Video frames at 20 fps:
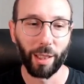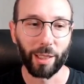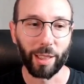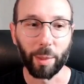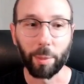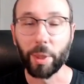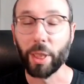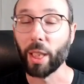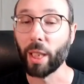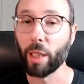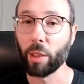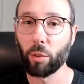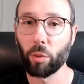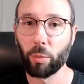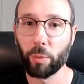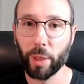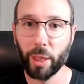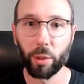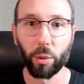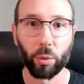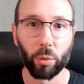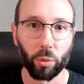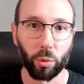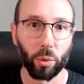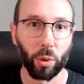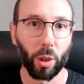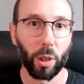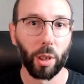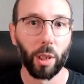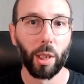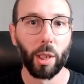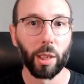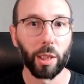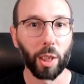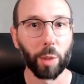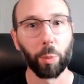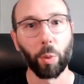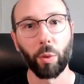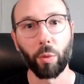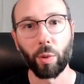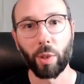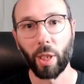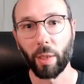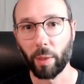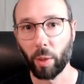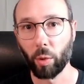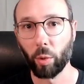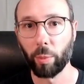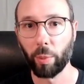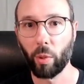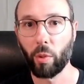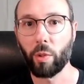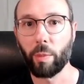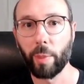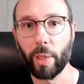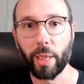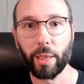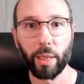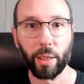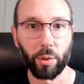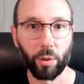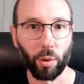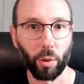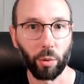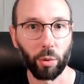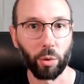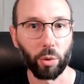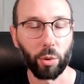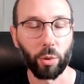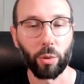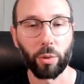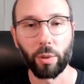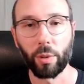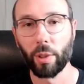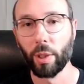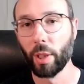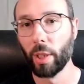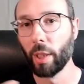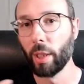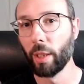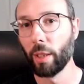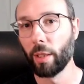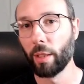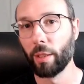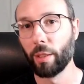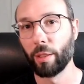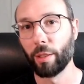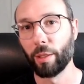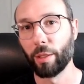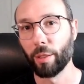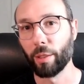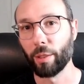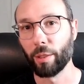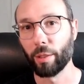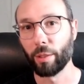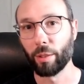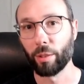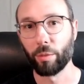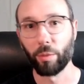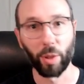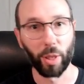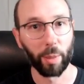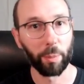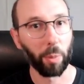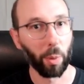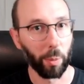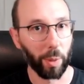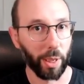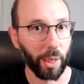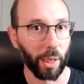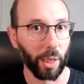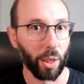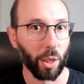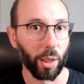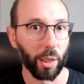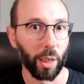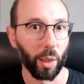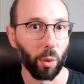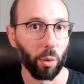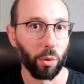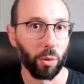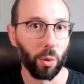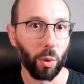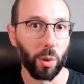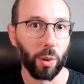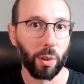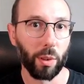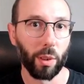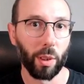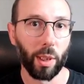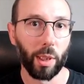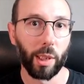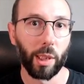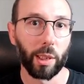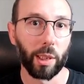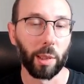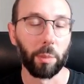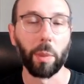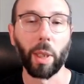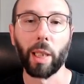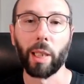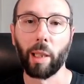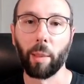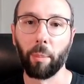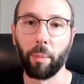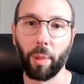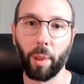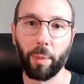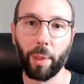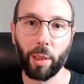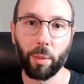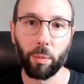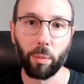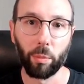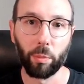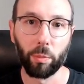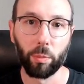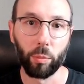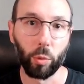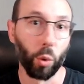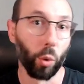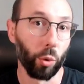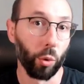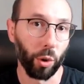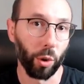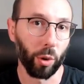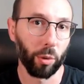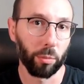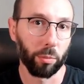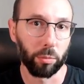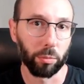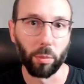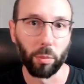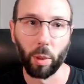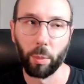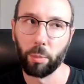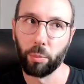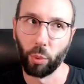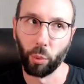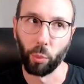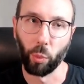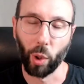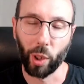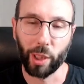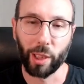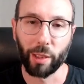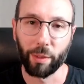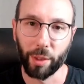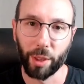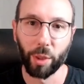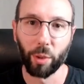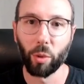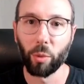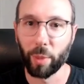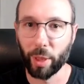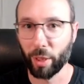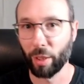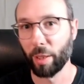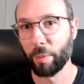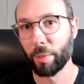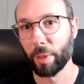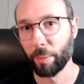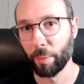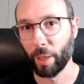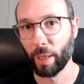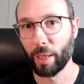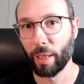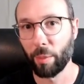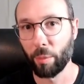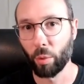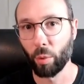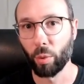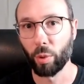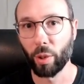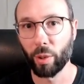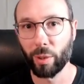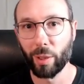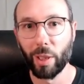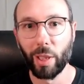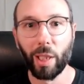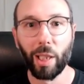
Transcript: des petits résumés de cours qui peuvent vous servir de pense-bête et ce genre de choses. Euh, voilà, pour moi, c'est des, ressources qui me réclament pas mal de temps, un peu moins que les vidéos, mais quand même qui me réclament du temps.